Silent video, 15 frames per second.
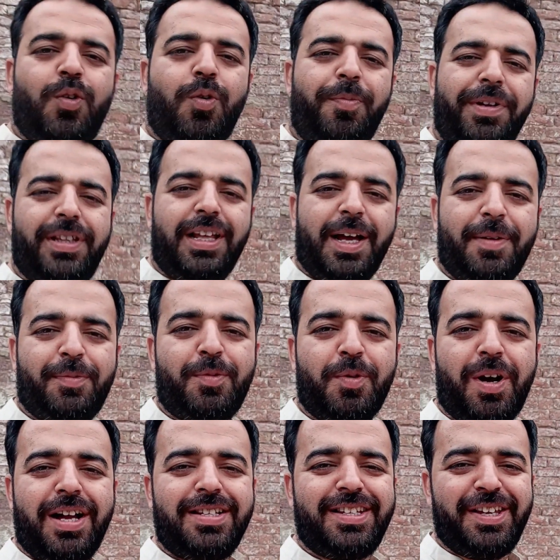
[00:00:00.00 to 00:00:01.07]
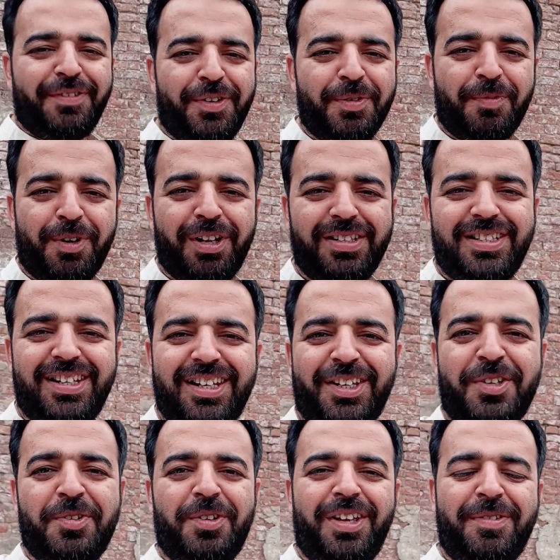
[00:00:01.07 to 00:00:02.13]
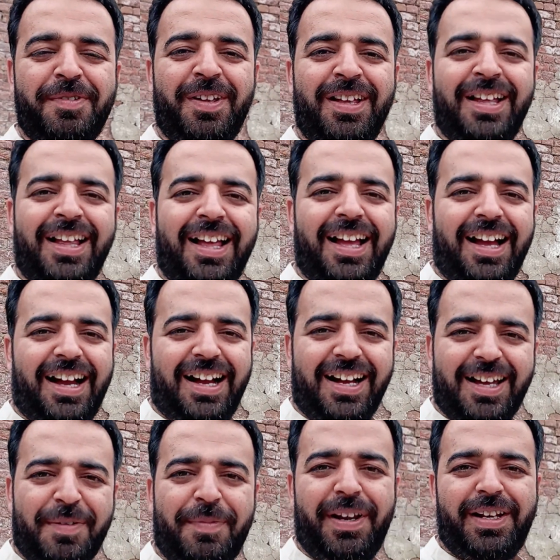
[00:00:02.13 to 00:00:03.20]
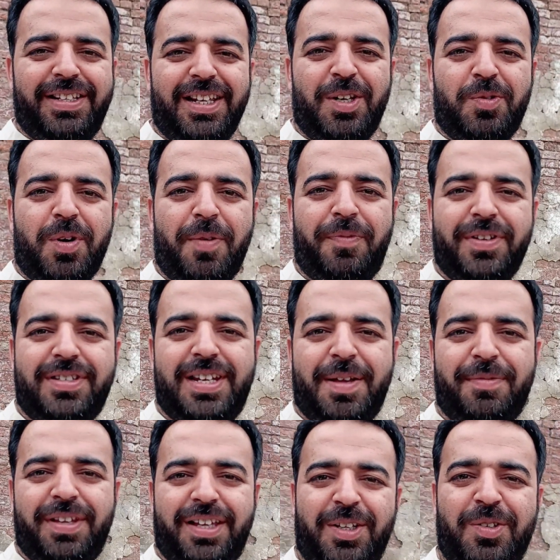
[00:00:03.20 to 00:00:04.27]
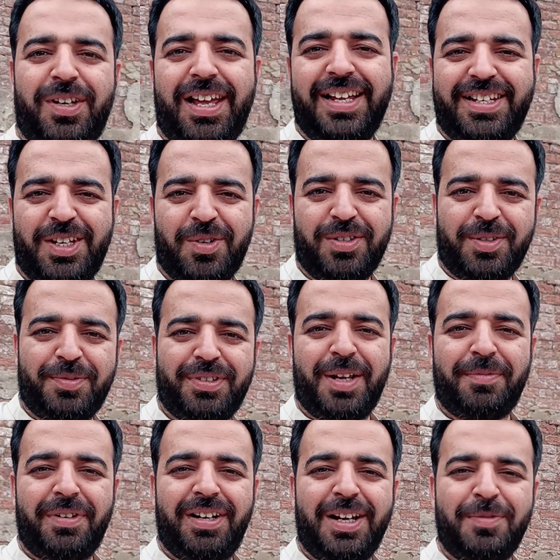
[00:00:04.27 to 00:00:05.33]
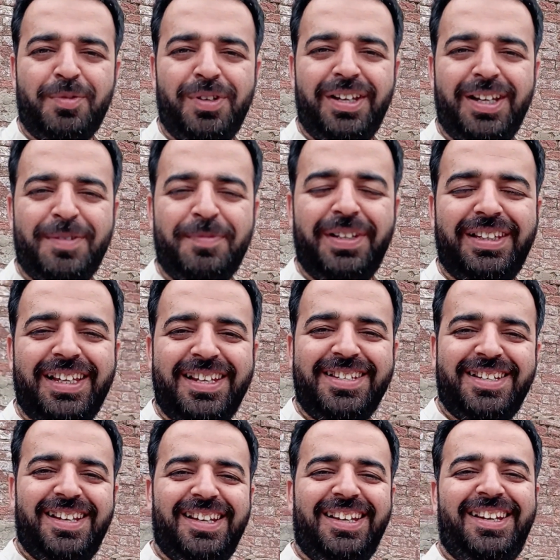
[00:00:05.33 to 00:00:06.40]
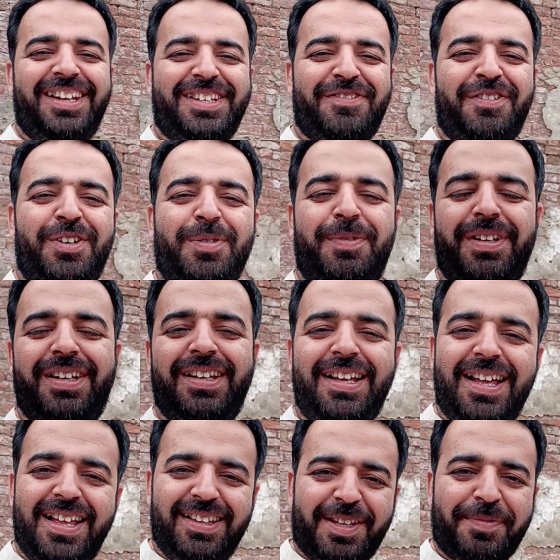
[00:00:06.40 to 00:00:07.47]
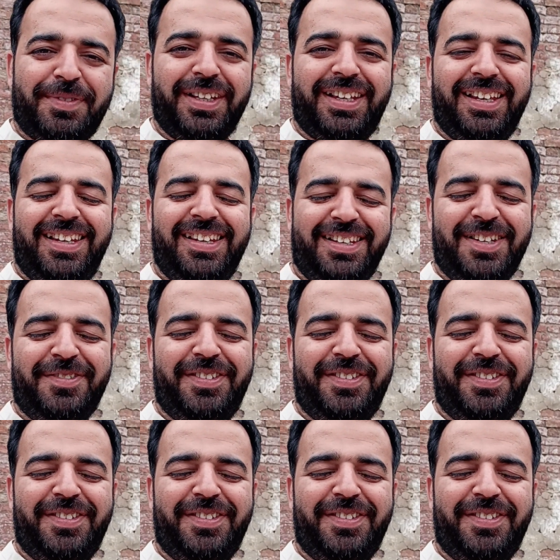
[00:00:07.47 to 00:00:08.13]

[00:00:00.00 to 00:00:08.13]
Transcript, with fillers: उम्मीद है आपको आज की वीडियो बहुत अच्छी लगी होगी अगर मेरे चैनल को आप फर्स्ट टाइम देखें तो लाइक शेयर और सब्सक्राइब करना भूलिएगा मिलते हैं इंशाल्लाह नेक्स्ट वीडियो में तब तक के लिए अल्लाह